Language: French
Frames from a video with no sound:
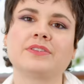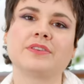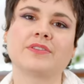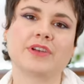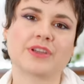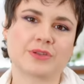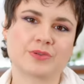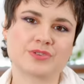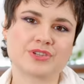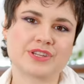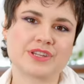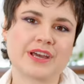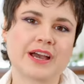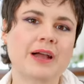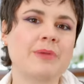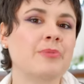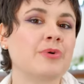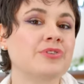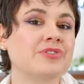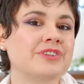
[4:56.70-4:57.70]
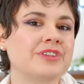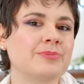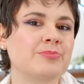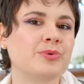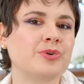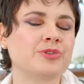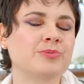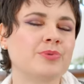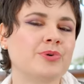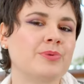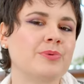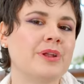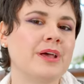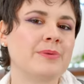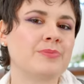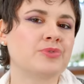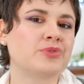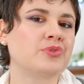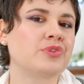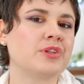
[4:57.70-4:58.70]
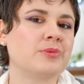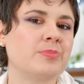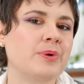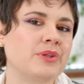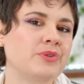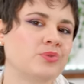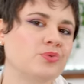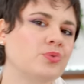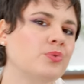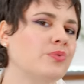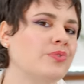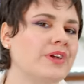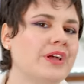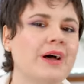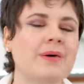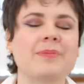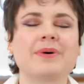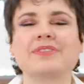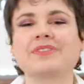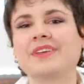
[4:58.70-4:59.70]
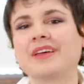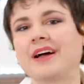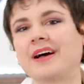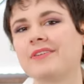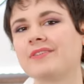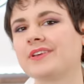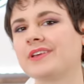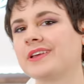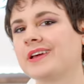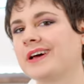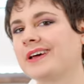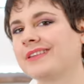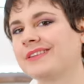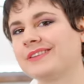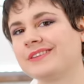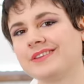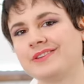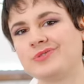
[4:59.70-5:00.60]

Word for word: C'est vrai que généralement, ce qui pose problème, ce n'est pas de trouver un mascara vegan,